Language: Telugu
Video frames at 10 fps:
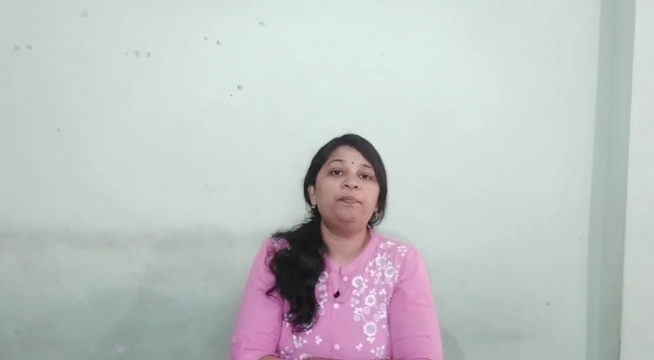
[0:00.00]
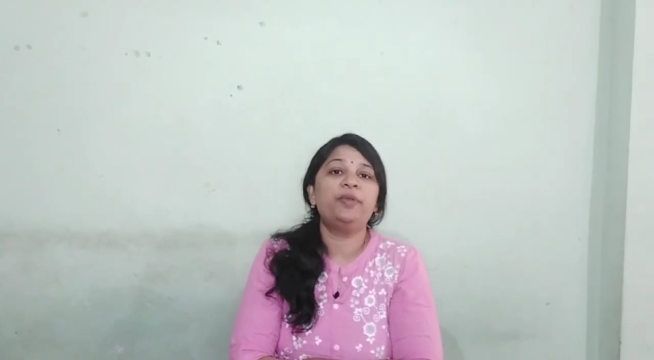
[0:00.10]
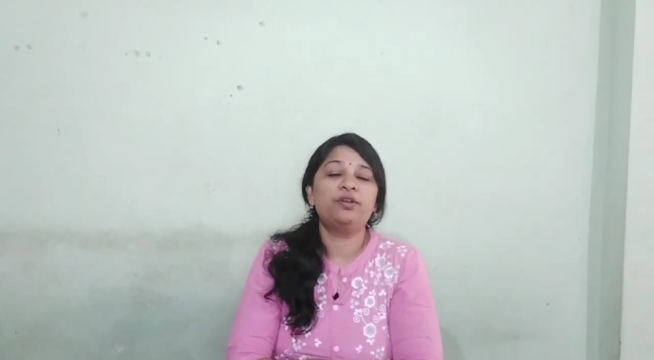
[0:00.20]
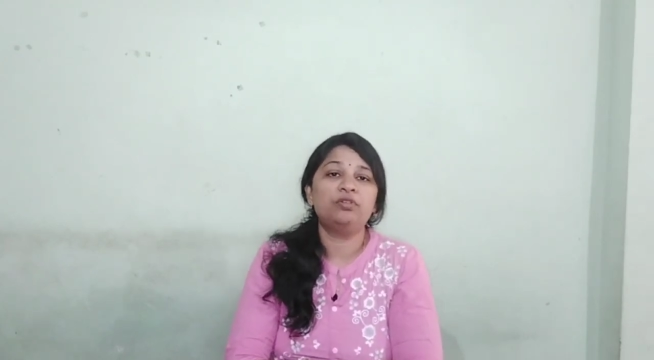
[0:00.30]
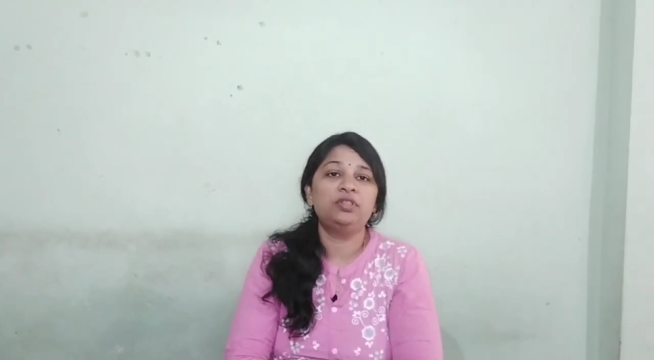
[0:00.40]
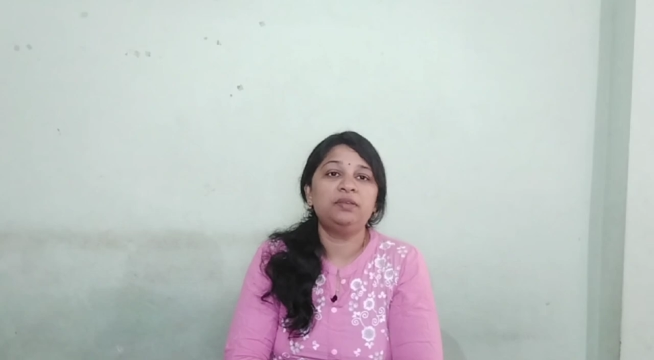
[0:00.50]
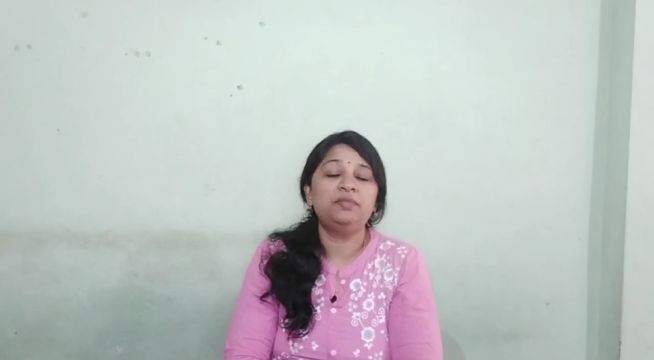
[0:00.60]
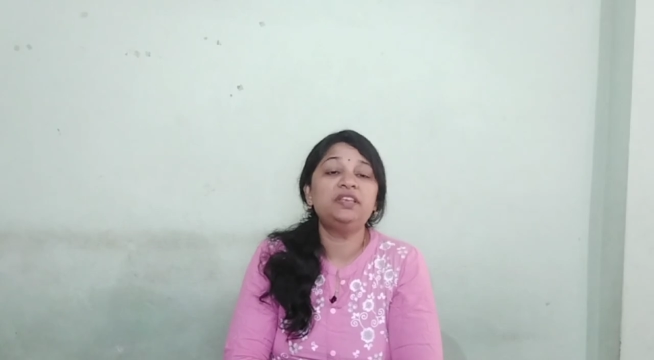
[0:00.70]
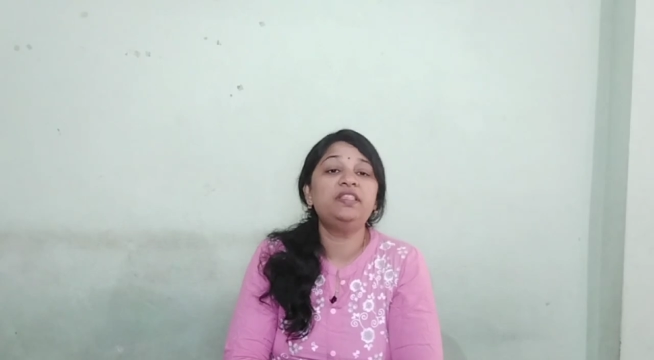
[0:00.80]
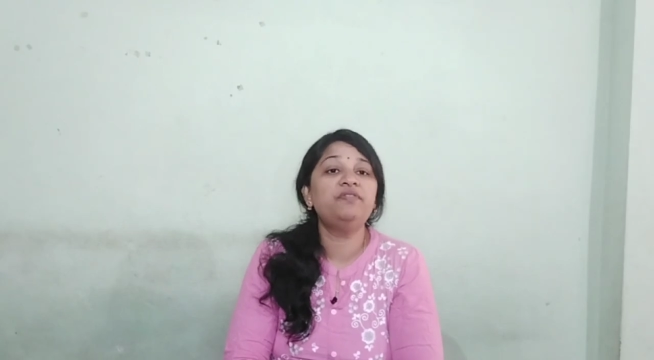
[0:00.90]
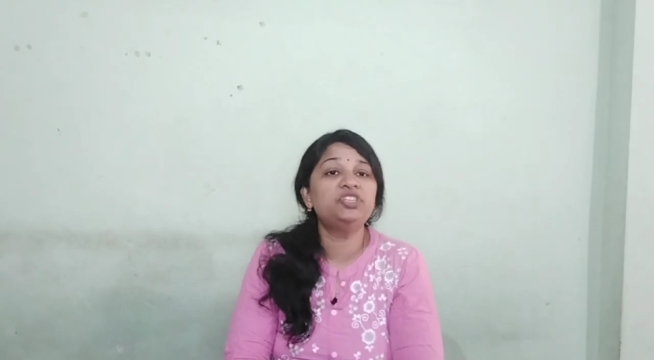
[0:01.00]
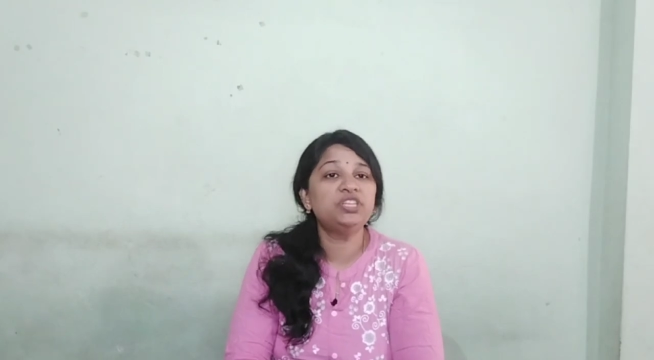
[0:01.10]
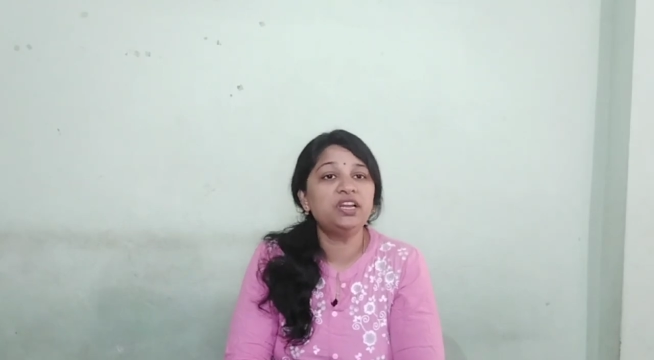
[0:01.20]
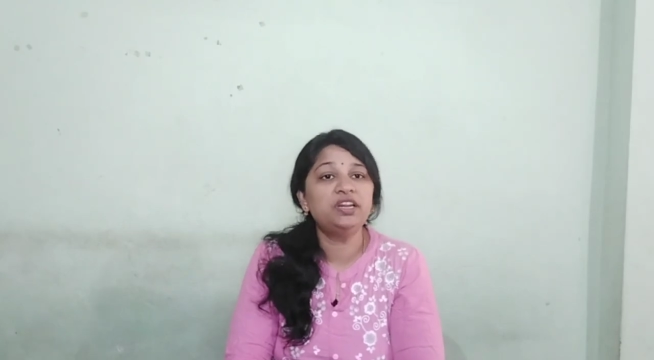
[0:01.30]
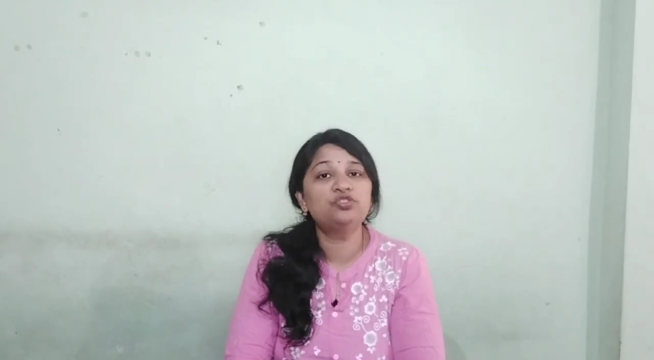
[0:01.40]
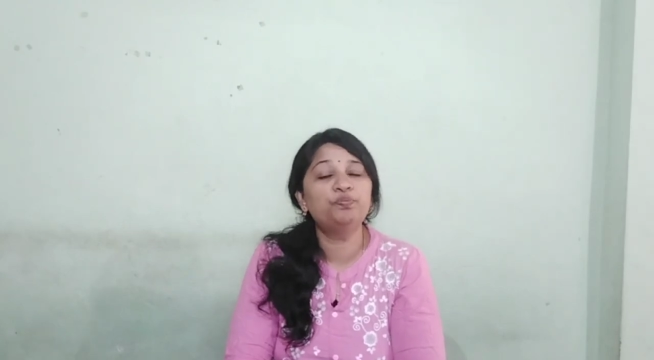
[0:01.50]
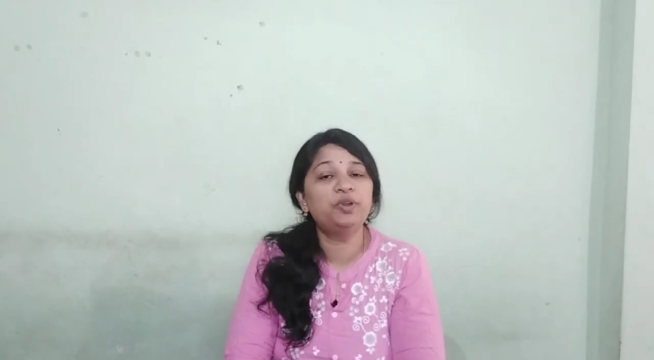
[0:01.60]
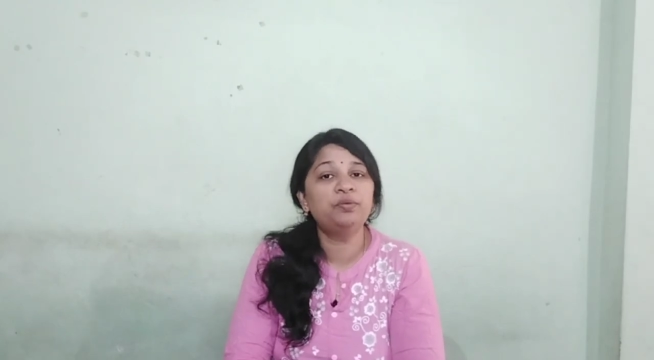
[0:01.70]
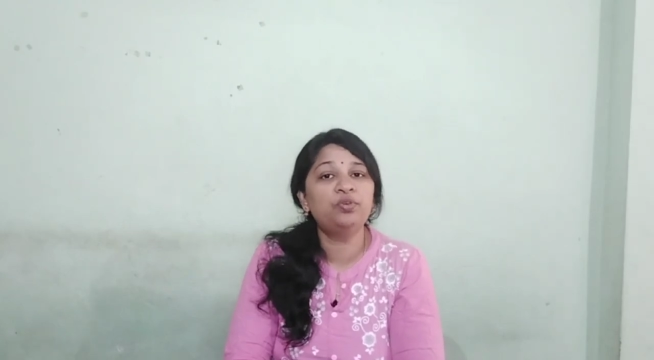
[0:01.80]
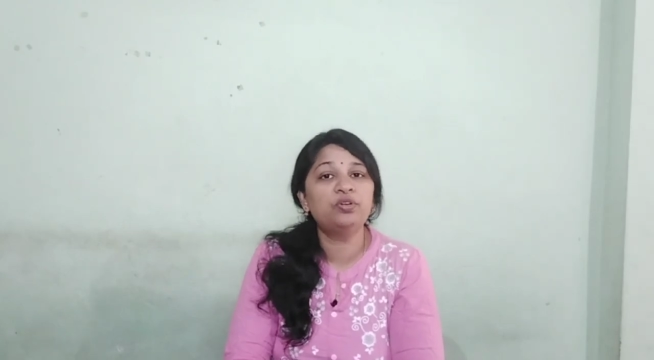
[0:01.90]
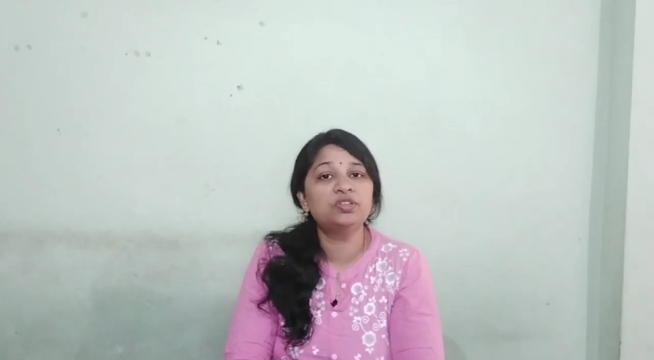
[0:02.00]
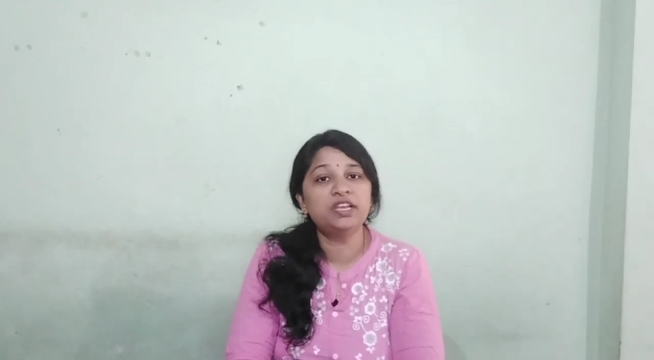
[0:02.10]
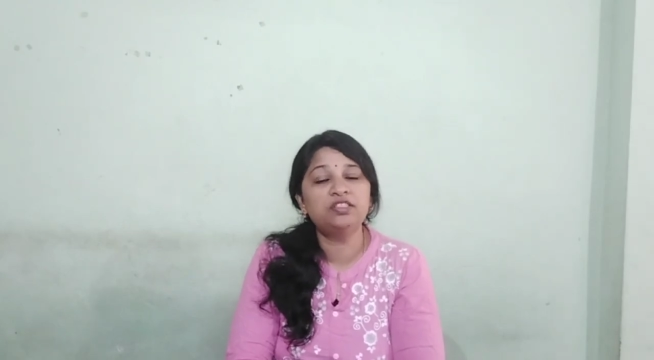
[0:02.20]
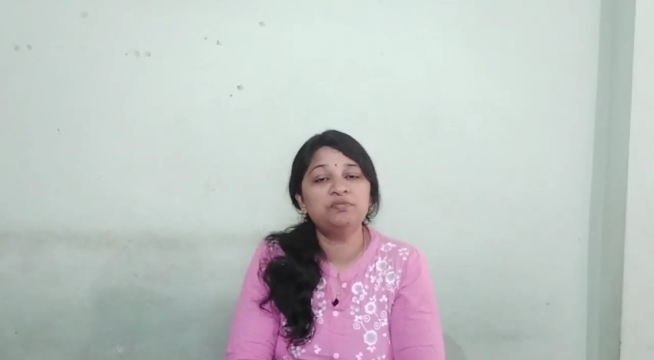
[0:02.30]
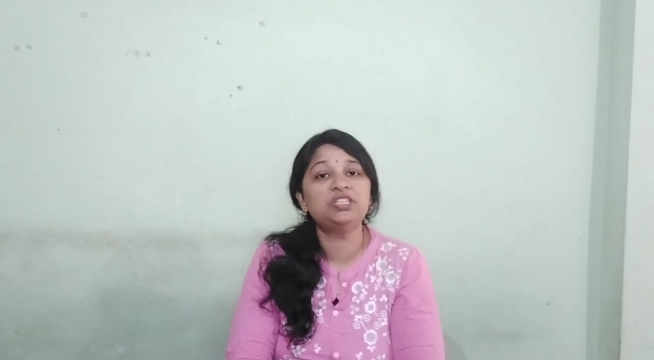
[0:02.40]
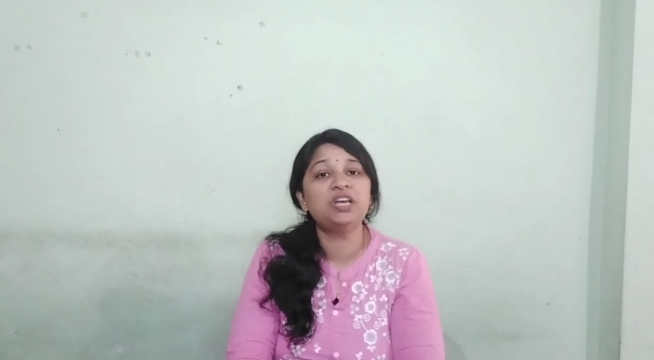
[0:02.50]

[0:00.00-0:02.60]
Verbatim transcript: పేర్కొంది ఇదే విషయాన్ని సుప్రీంకోర్టు సైతం